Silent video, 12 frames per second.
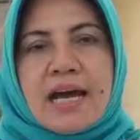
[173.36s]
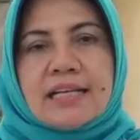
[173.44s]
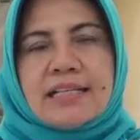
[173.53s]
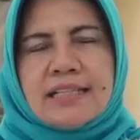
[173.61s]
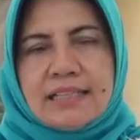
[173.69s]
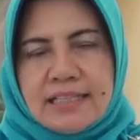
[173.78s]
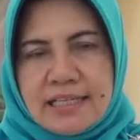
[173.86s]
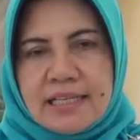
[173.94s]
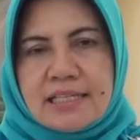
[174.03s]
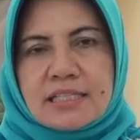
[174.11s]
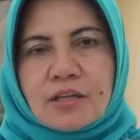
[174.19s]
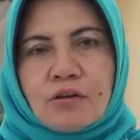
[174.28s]
hari
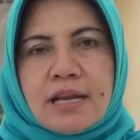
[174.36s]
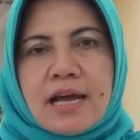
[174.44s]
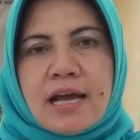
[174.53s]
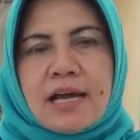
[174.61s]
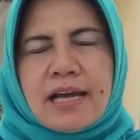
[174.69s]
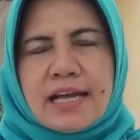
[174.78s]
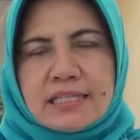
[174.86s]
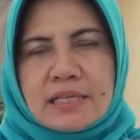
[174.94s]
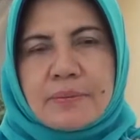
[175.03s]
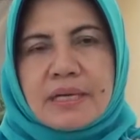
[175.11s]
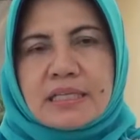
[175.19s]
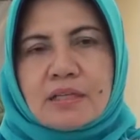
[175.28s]
ini sekolah
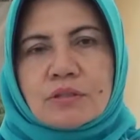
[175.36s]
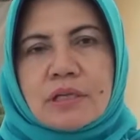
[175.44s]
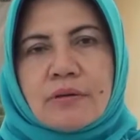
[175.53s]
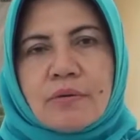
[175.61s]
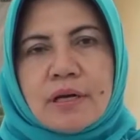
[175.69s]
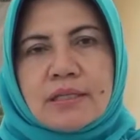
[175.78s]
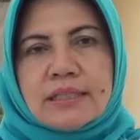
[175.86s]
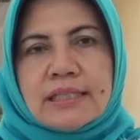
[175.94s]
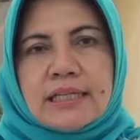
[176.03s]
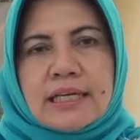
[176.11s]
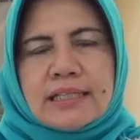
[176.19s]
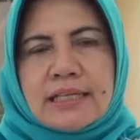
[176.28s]
SMK 1 Sewon
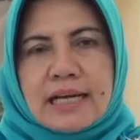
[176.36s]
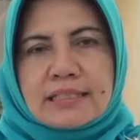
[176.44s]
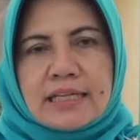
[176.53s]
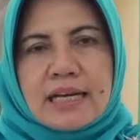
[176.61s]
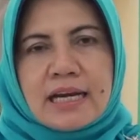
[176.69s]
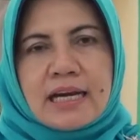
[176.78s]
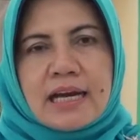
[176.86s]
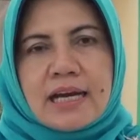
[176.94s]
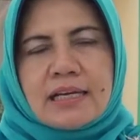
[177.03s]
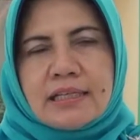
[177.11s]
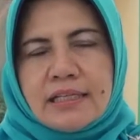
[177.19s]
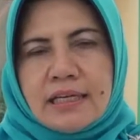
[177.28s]

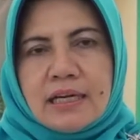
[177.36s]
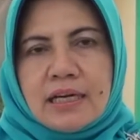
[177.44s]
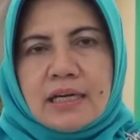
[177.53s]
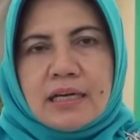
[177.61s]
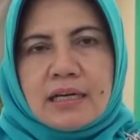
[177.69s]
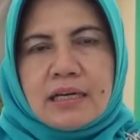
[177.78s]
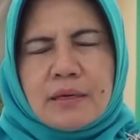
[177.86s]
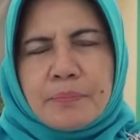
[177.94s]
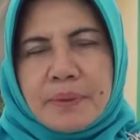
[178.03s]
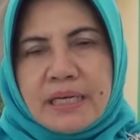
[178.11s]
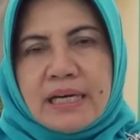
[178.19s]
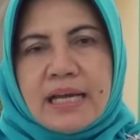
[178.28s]
dilaksanakan uh,
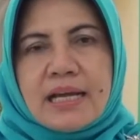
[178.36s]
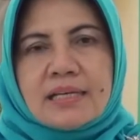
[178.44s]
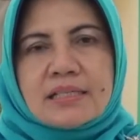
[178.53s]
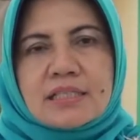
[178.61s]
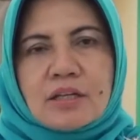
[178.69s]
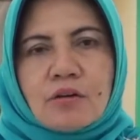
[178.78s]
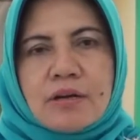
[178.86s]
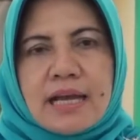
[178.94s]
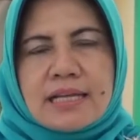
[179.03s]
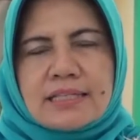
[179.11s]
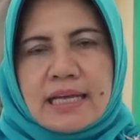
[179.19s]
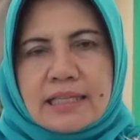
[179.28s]
penilaian
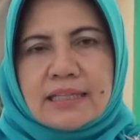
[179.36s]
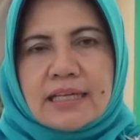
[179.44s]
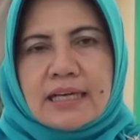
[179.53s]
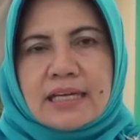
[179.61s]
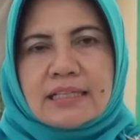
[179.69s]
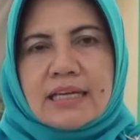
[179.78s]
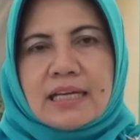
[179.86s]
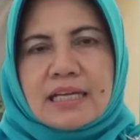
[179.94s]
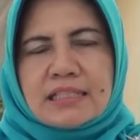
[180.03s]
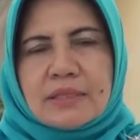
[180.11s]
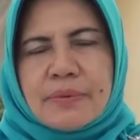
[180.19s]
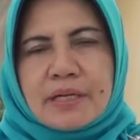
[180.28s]
sekolah sehat tingkat
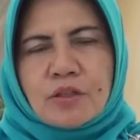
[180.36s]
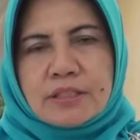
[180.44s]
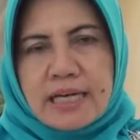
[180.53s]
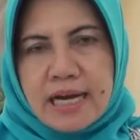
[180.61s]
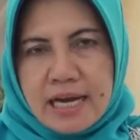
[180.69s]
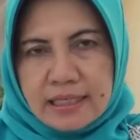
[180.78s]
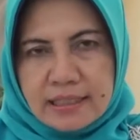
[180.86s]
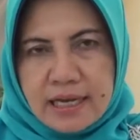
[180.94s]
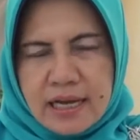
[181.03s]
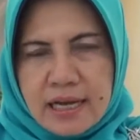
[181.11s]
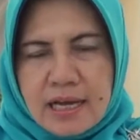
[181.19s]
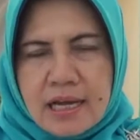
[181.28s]
daerah istimewa Yogyakarta.